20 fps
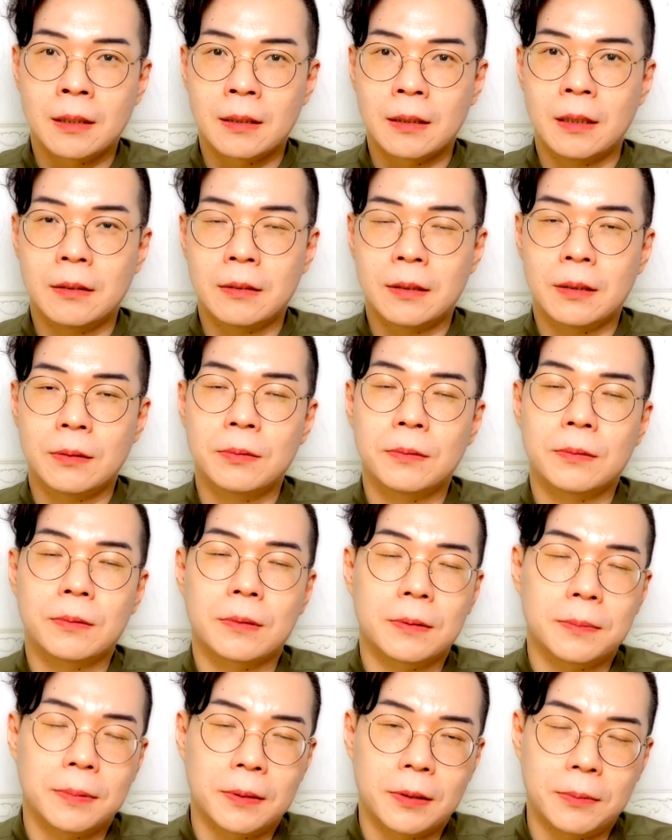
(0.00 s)
那有些处女
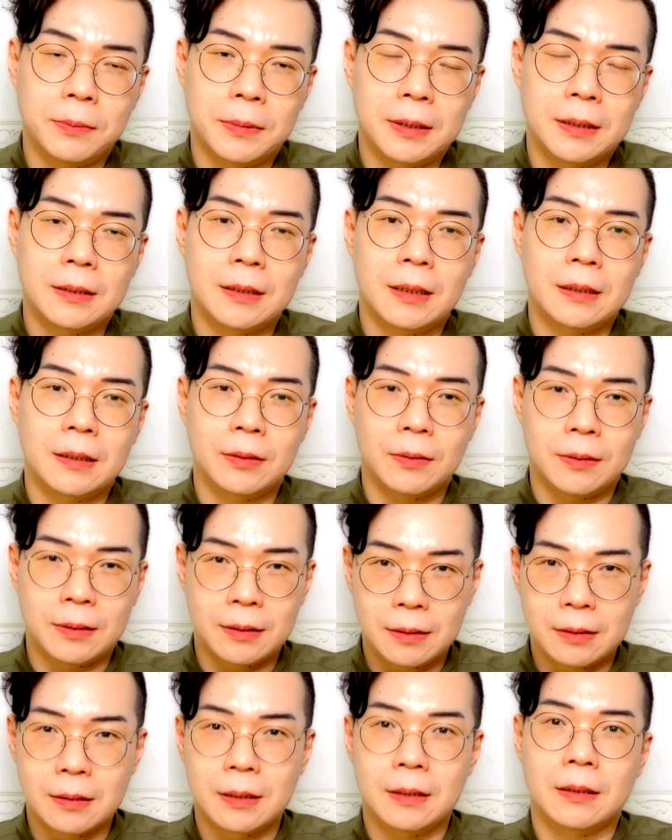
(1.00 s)
座的朋友们是在这段
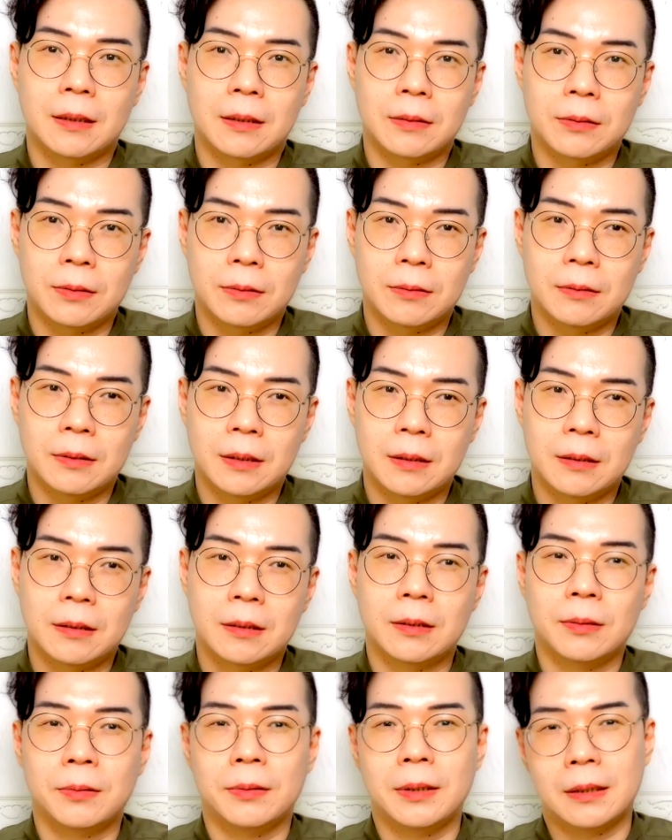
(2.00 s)
时间当中呢，
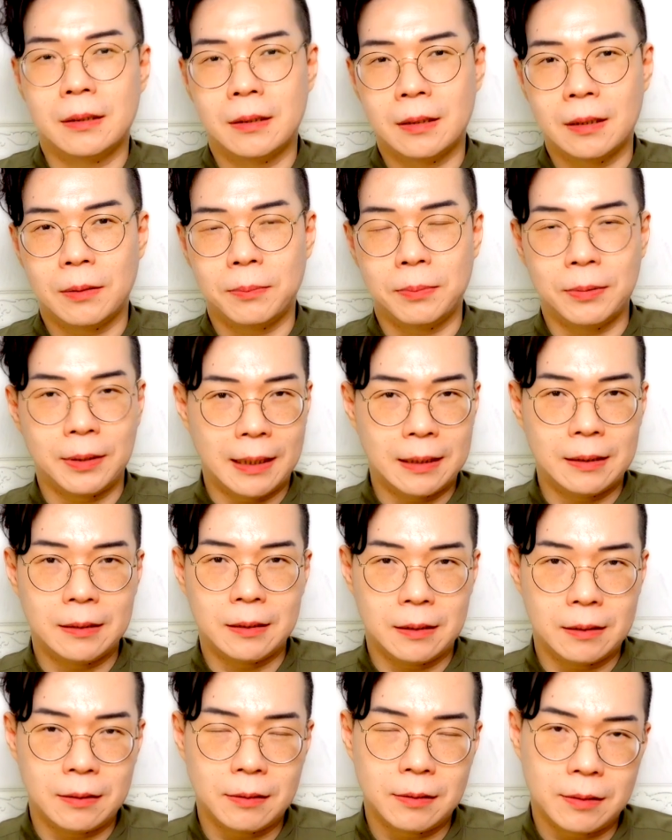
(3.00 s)
是会吃到不干
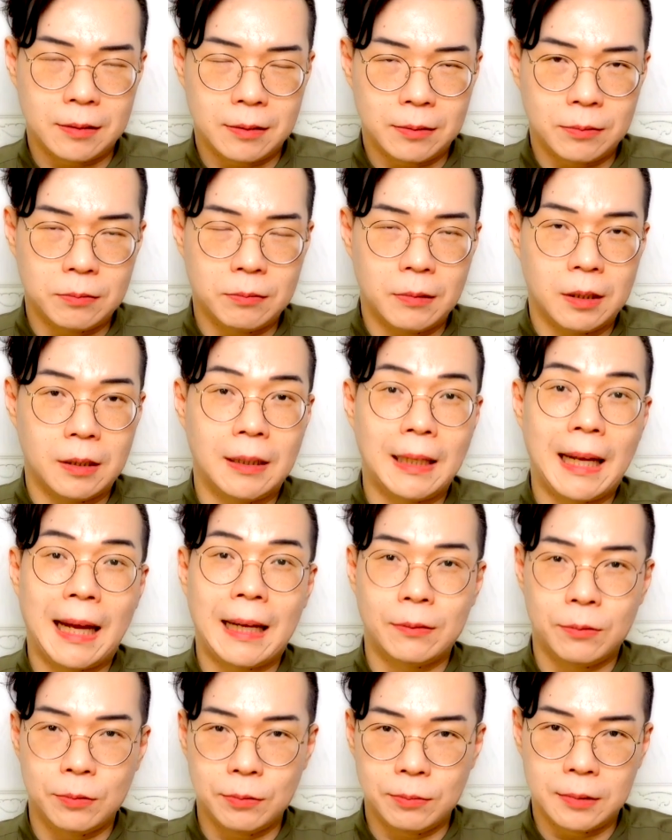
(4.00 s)
净的食物而
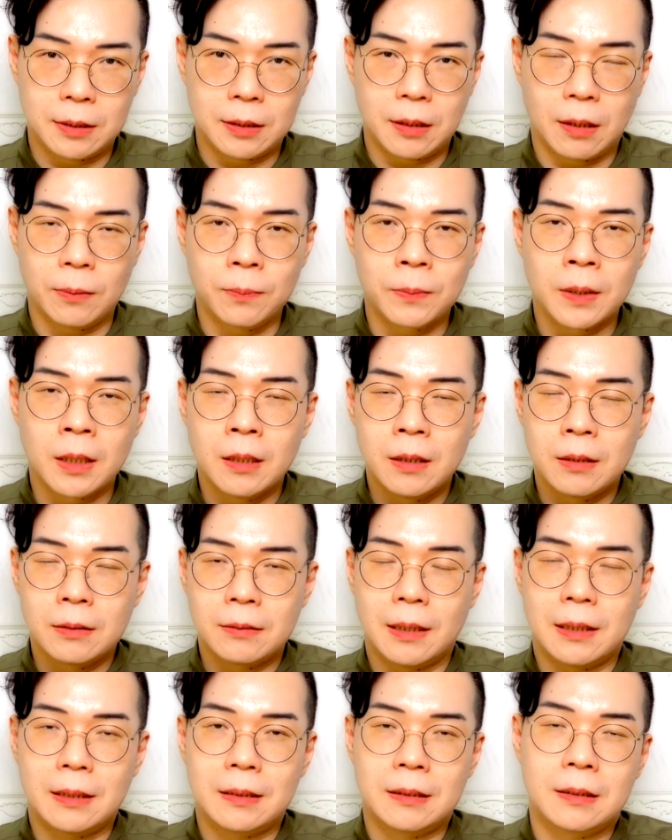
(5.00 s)
拉肚子哦。
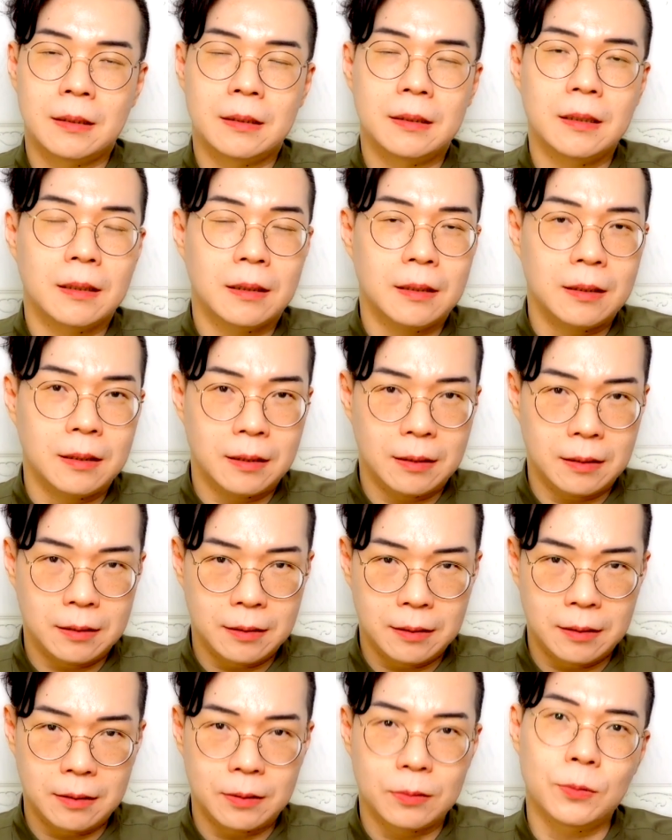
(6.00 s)
在吃任何
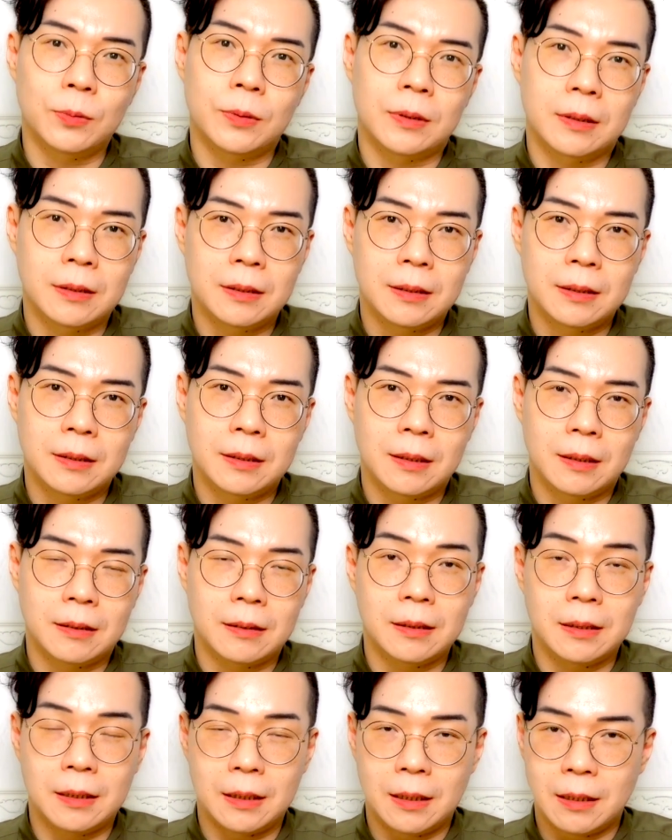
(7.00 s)
食物之
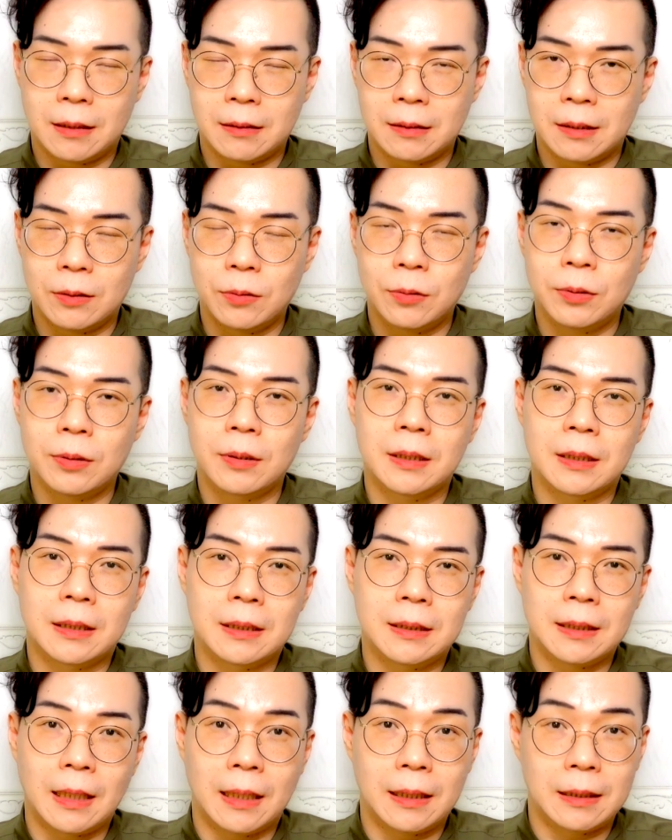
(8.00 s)
前呢，一定要先确认
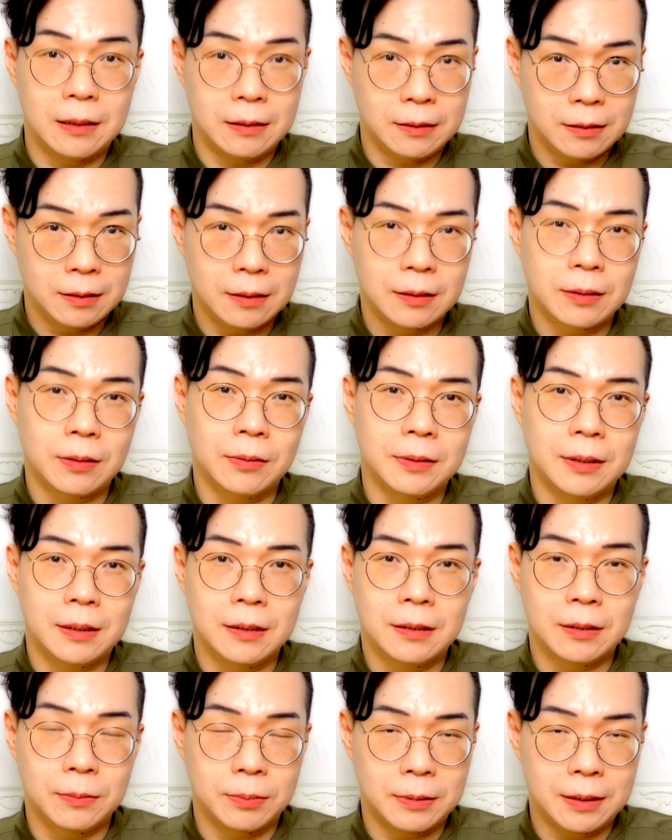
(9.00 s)
一下你吃的东
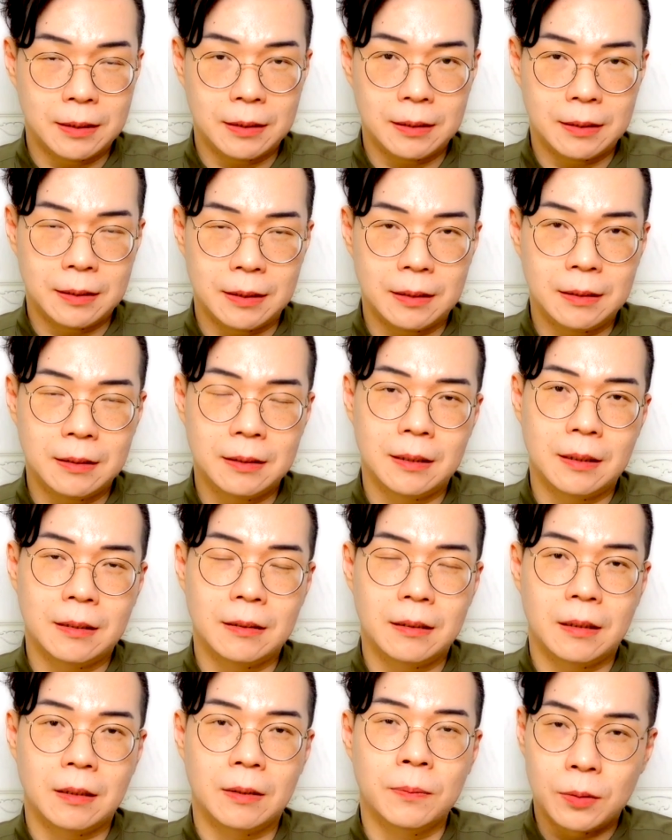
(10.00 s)
西是不是新
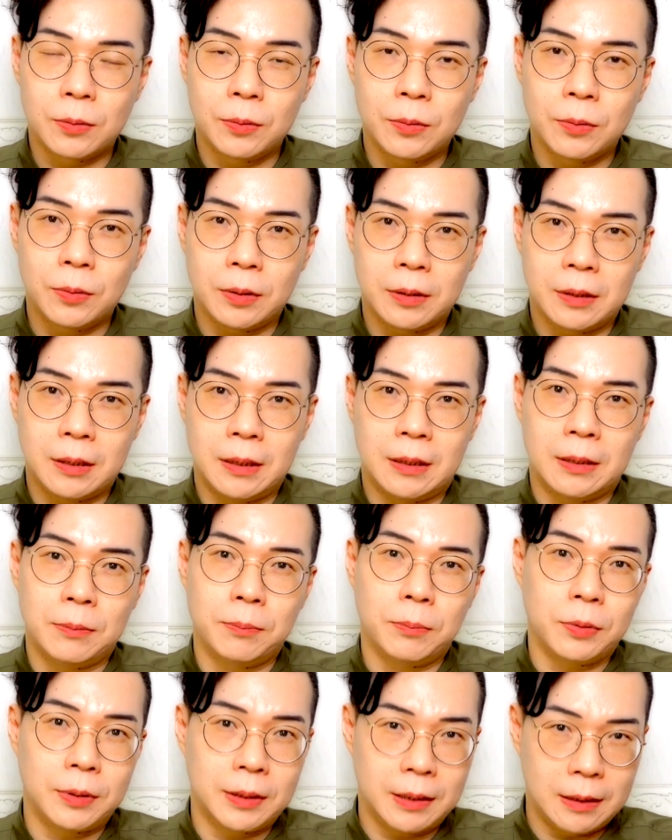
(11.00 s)
鲜的哦。如果已
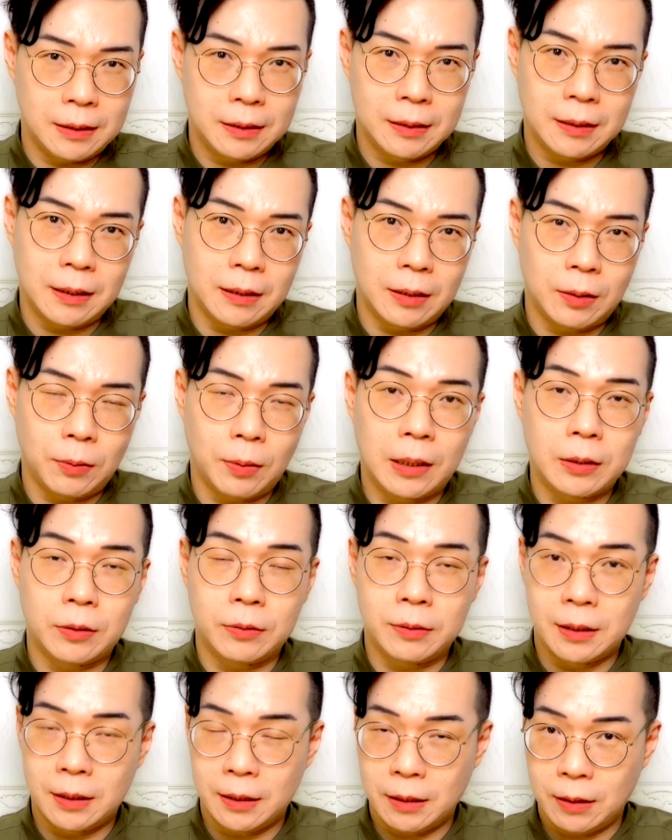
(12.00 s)
经不新鲜的话，
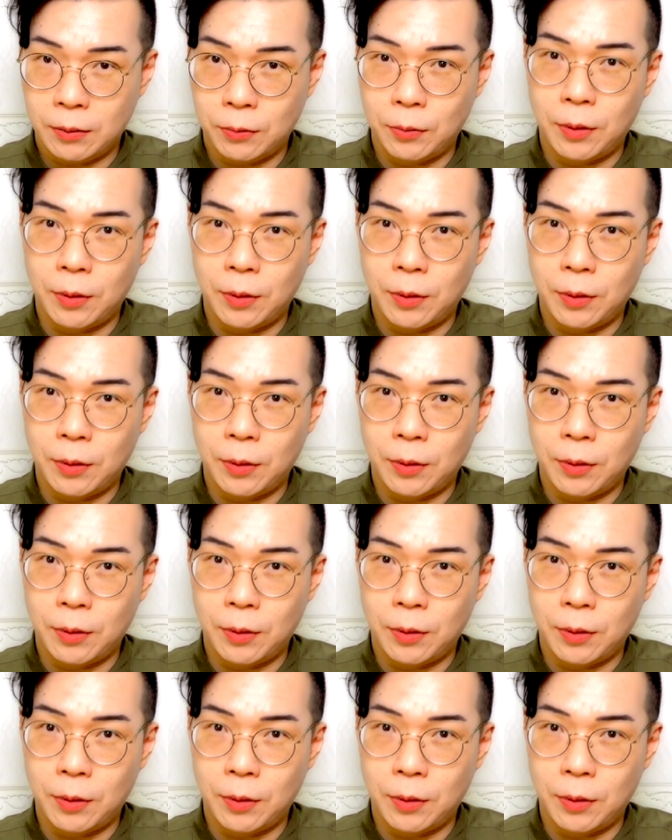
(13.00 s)
就千